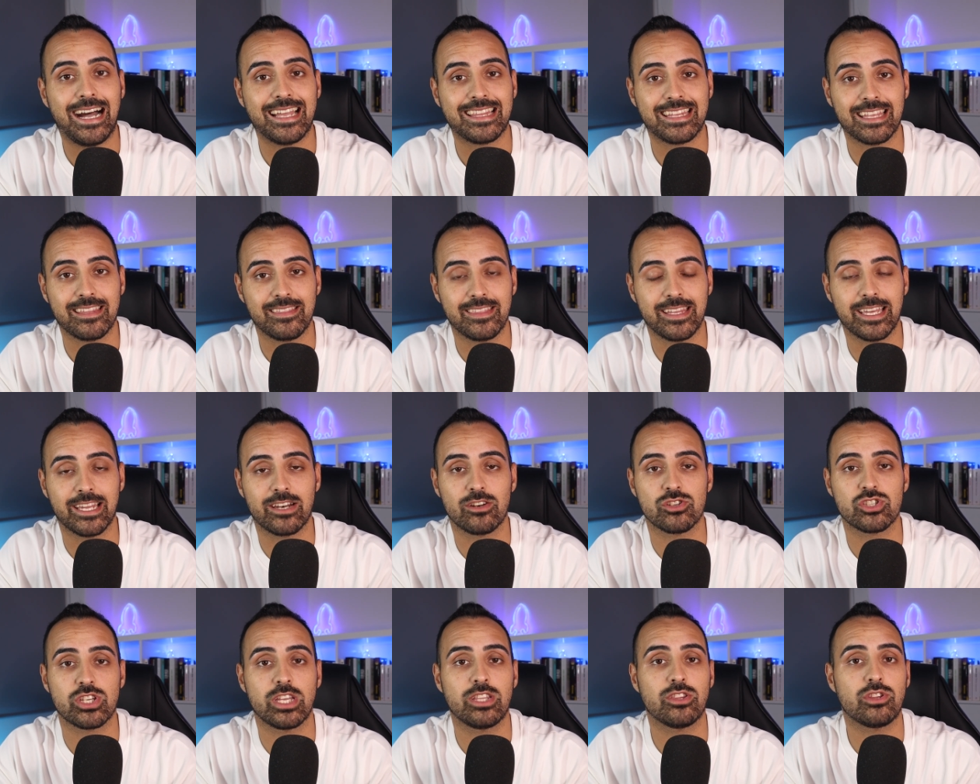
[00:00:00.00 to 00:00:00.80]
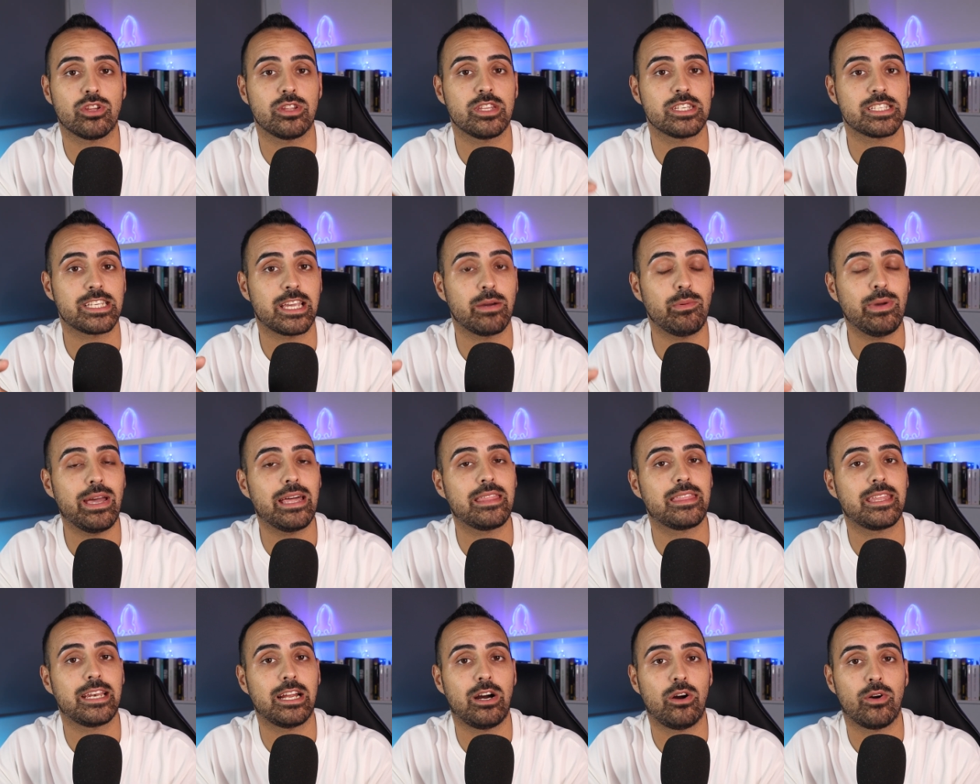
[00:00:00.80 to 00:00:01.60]
atenderlos. Entonces, ¿qué voy
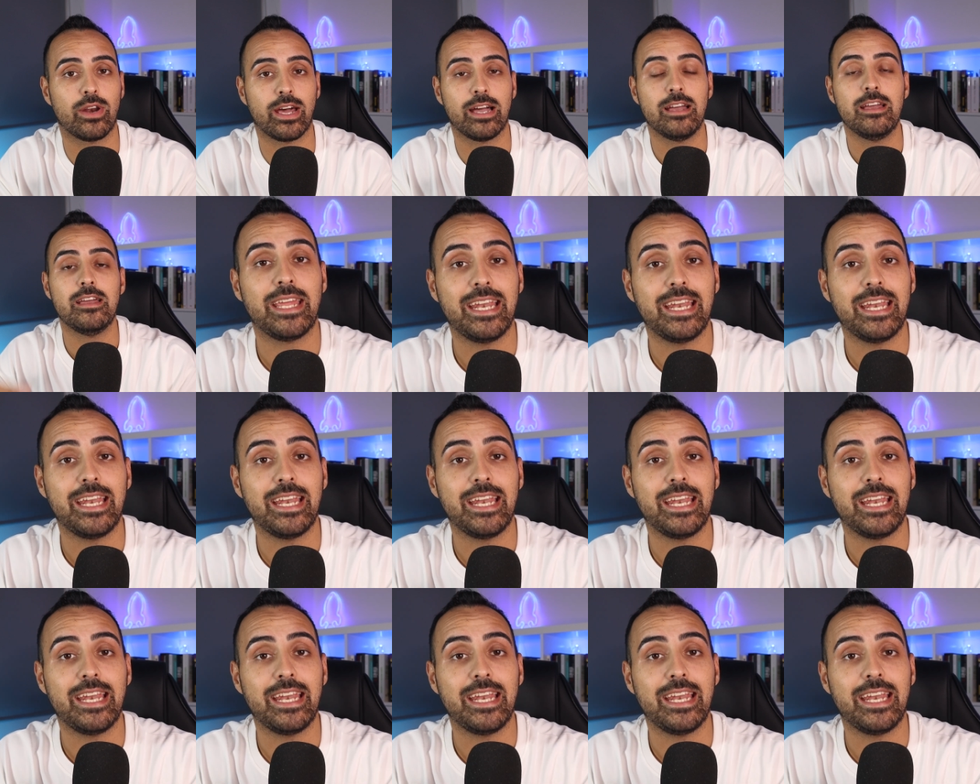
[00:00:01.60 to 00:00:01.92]
a hacer ahora?